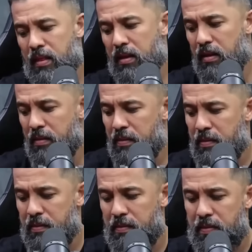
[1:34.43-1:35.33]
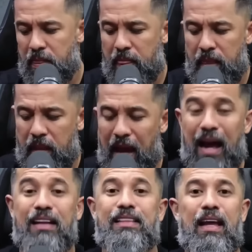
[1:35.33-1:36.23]
Né?
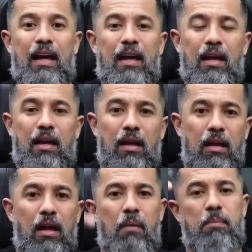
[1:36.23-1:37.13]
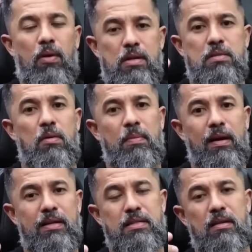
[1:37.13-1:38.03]
Até a próxima
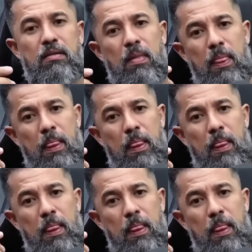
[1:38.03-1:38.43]
operação.